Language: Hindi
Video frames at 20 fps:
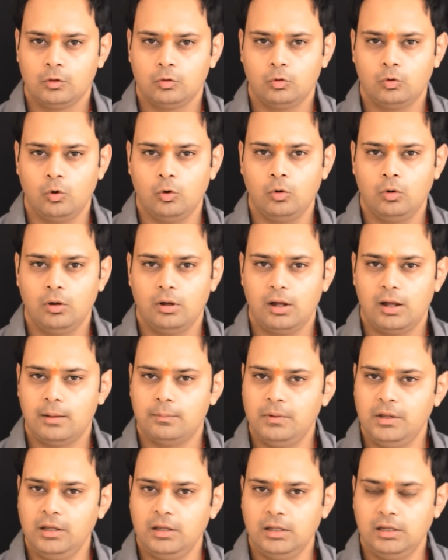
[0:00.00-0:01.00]
तो
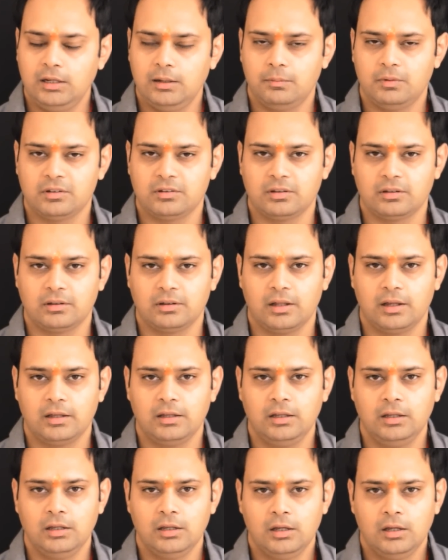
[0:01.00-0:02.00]
अभी के लिए बस इतना
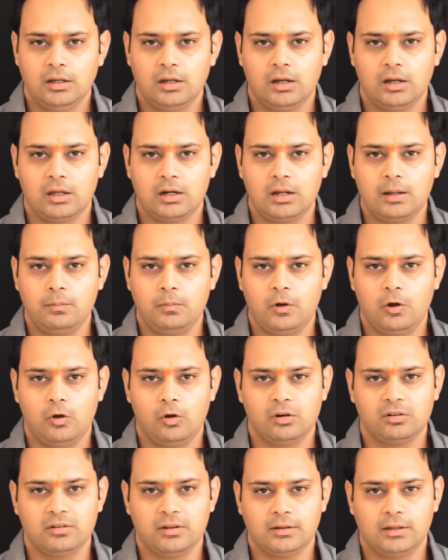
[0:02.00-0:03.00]
ही अगर आप
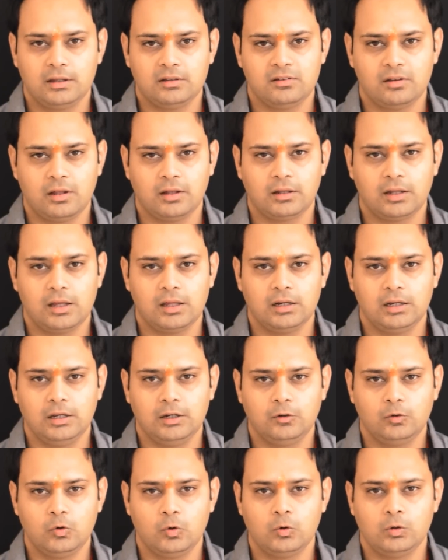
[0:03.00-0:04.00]
और ज़्यादा जानकारी
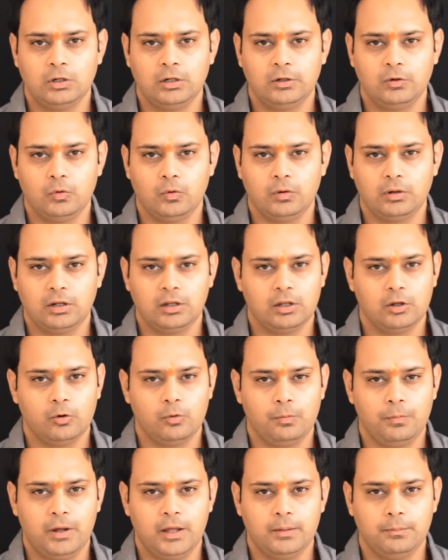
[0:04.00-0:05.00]
टोने टोट के
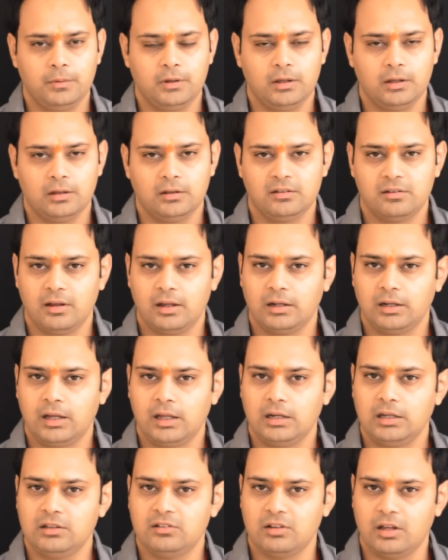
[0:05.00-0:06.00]
उपाय पे
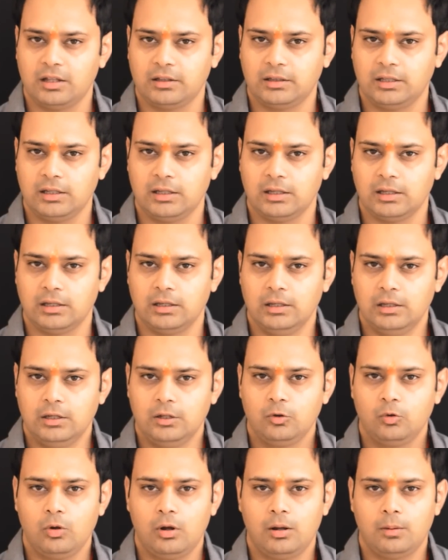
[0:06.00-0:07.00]
जानकारी चाहते हैं
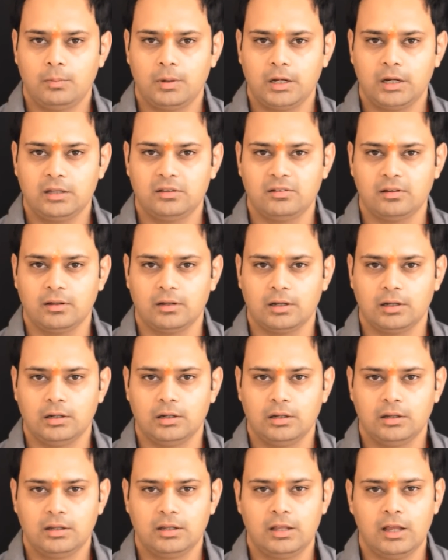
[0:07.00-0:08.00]
तो हमारा चैनल
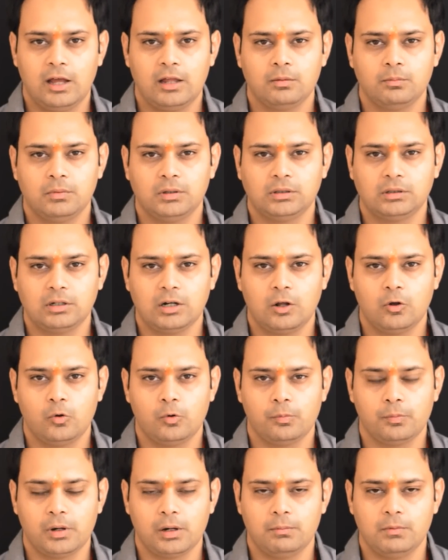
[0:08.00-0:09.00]
ज्ञान मंत्रा
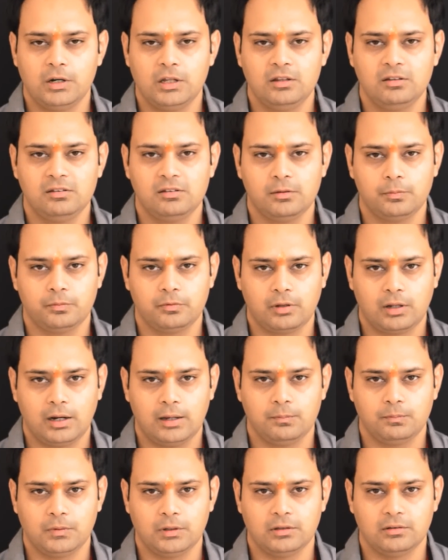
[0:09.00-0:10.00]
होम रेमेडीज़
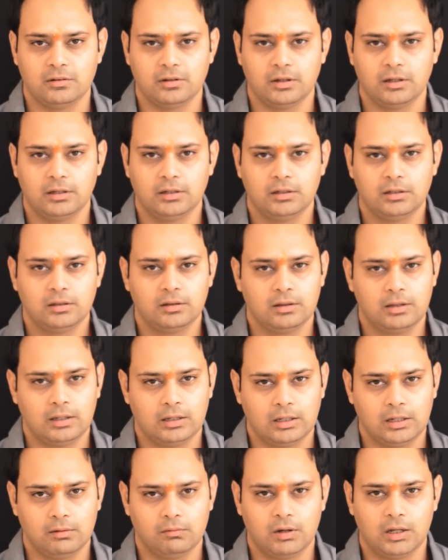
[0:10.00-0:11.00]
सब्सक्राइब कीजिए
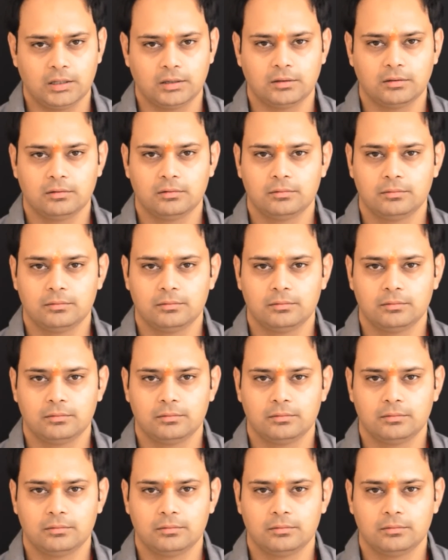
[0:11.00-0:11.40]
धन्यवाद